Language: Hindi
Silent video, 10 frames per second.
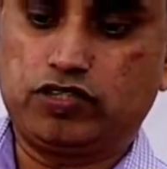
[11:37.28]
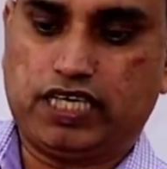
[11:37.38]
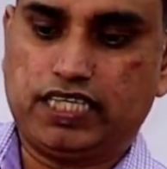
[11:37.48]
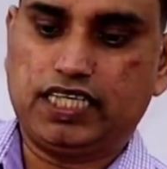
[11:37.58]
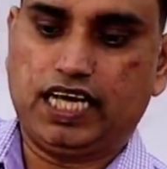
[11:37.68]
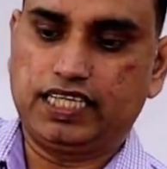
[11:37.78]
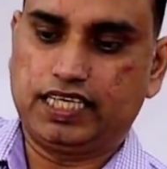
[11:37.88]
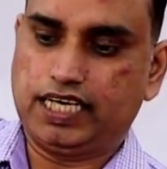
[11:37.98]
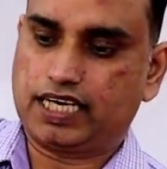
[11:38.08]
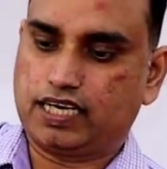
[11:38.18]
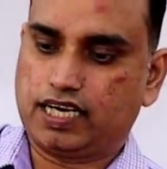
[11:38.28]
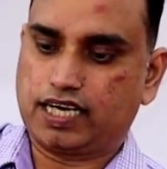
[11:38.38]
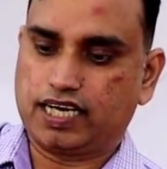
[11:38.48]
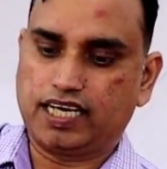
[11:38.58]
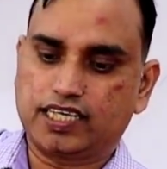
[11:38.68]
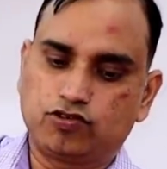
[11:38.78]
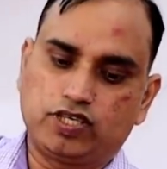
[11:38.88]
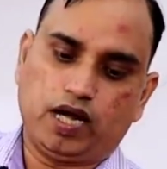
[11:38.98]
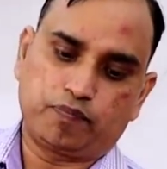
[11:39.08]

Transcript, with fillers: को ज़्यादा ध्यान रखा गया है क्योंकि